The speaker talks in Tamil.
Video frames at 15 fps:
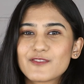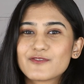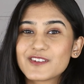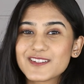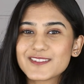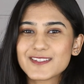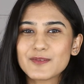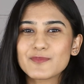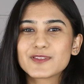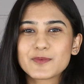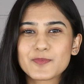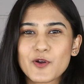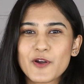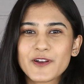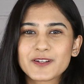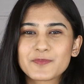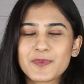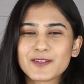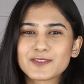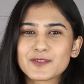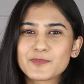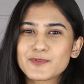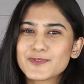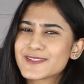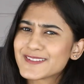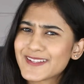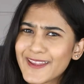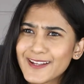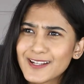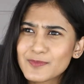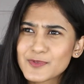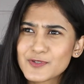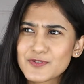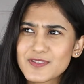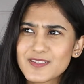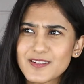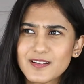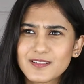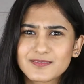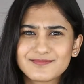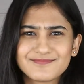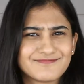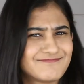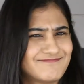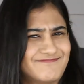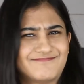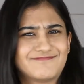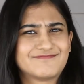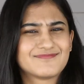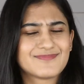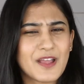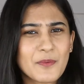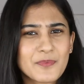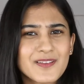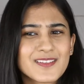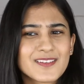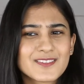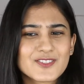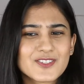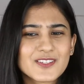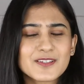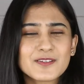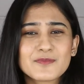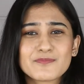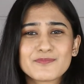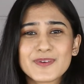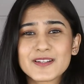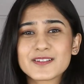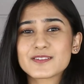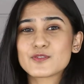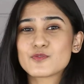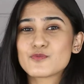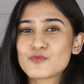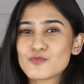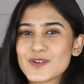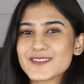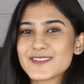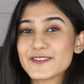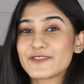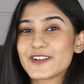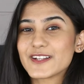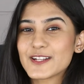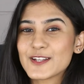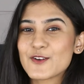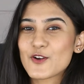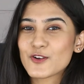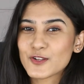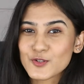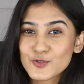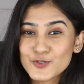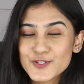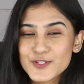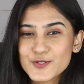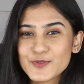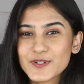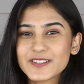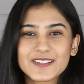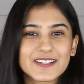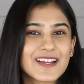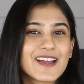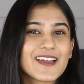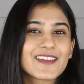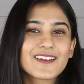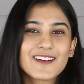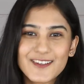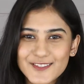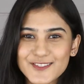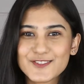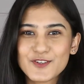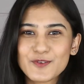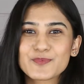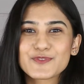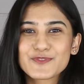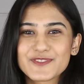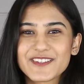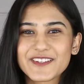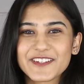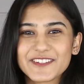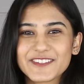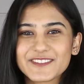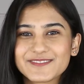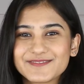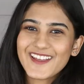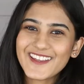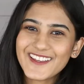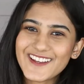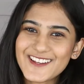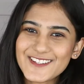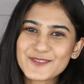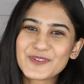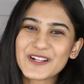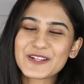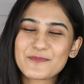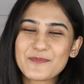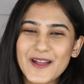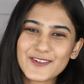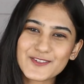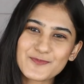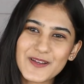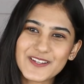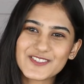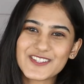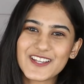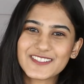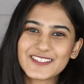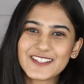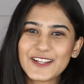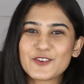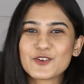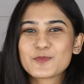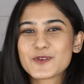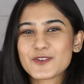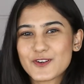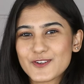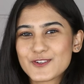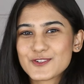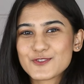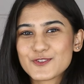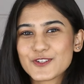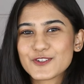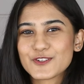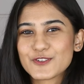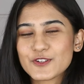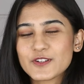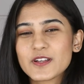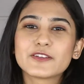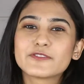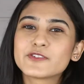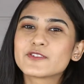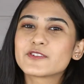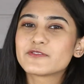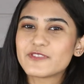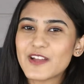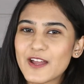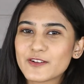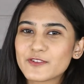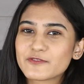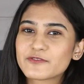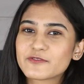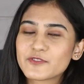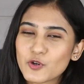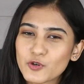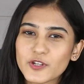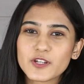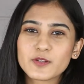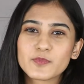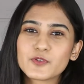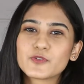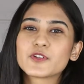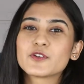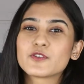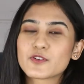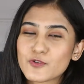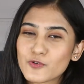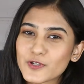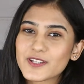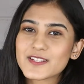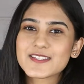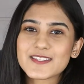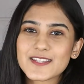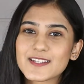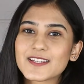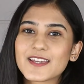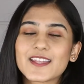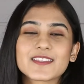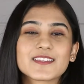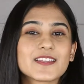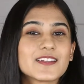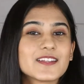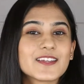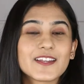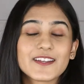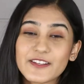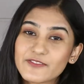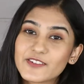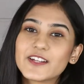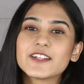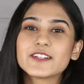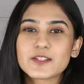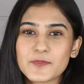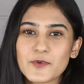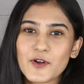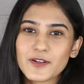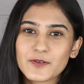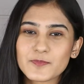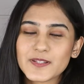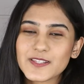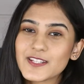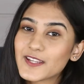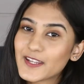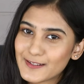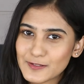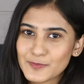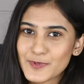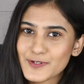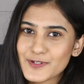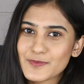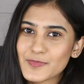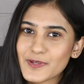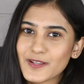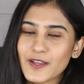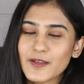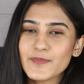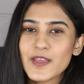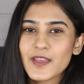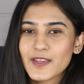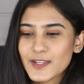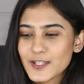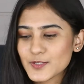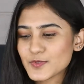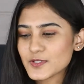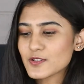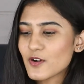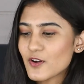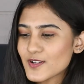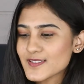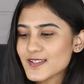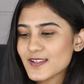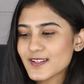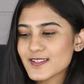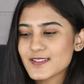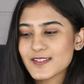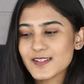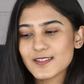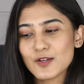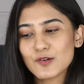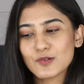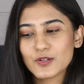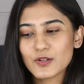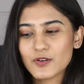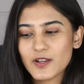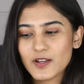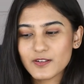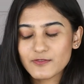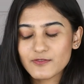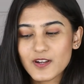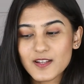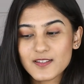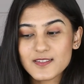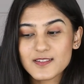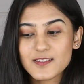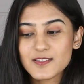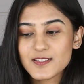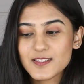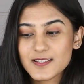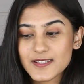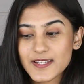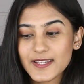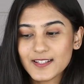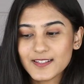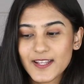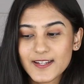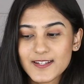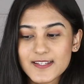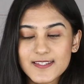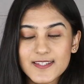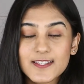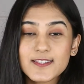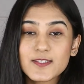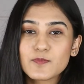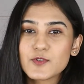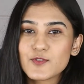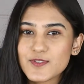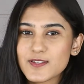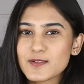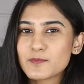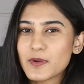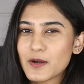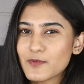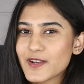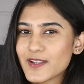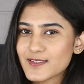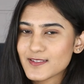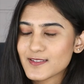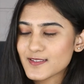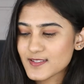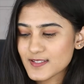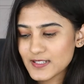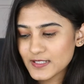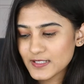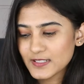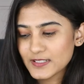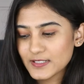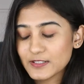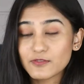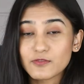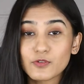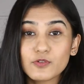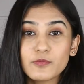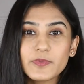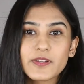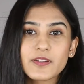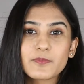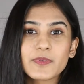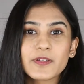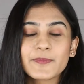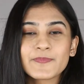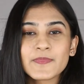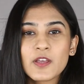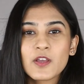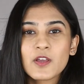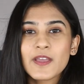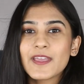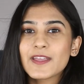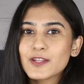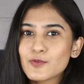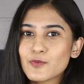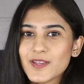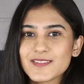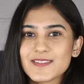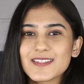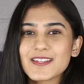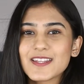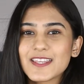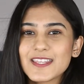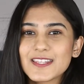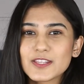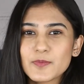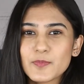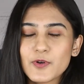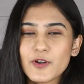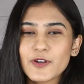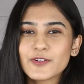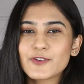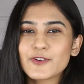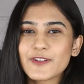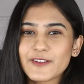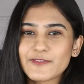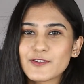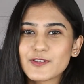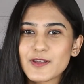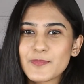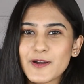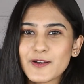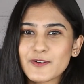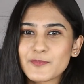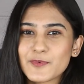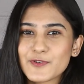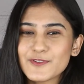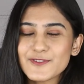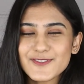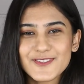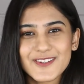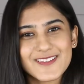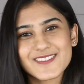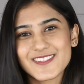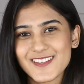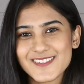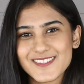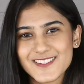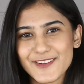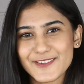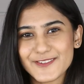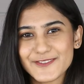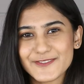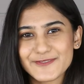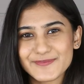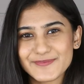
ஃபர்ஸ்ட் டைம் இந்த ப்ராடக்ட் பார்த்தப்போ ஸ்னெயில் மியூஸ்னா அப்படி இருந்துச்சு பட் ஒன்ஸ் ஐ ஃபைனலி காட் யூஸ் டு இட் ஐ கான் ஸ்டாப் யூஸிங் இட் ஹே கைஸ் வெல்கம் பேக் டு மை சேனல் ஐ ஹோப் யூர் ஆல் டூயிங் குட் இஃப் யூர் அ ஃபேன் ஆஃப் கொரியன் பியூட்டி ஒரு கொரியன் ஸ்கின் கேர் தென் நீங்கள் டெஃபினெட்லி இந்த ப்ராடக்ட் பற்றி கேள்விப்பட்டிருப்பீங்க இது வந்து இருந்து அவங்களோட அட்வான்ஸ்டு ஸ்னெயில் நைன்டி சிக்ஸ் மியூசின் பவர் எசன்ஸ் எவ்வளோ பெரிய பேர் எனிவேஸ் இன்னைக்கு இந்த ப்ராடக்டோட ரிவ்யூ தான் பார்க்க போகிறோம் ஸோ லெட்ஸ் கெட் ஸ்டார்டட்